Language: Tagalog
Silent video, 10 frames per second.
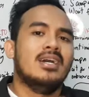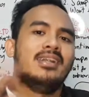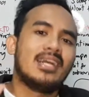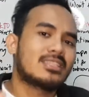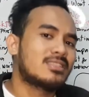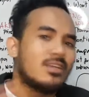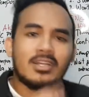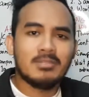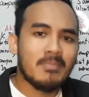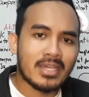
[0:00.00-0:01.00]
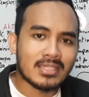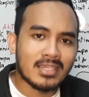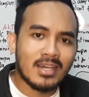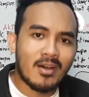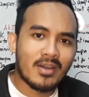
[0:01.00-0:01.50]
na third mate
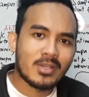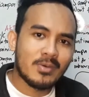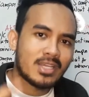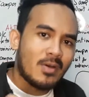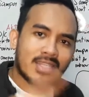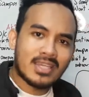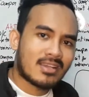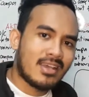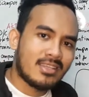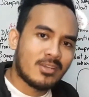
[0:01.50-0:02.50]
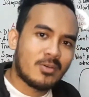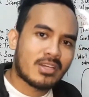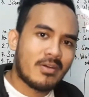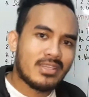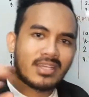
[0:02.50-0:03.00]
okay kung ikaw ay decorating o
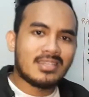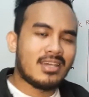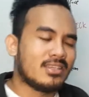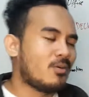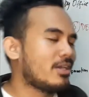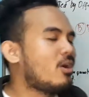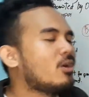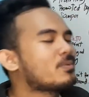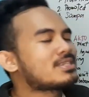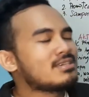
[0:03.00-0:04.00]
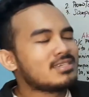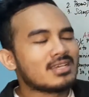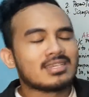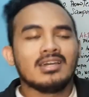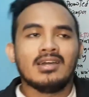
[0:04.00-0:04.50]
ikaw ay the cadet okay always suggest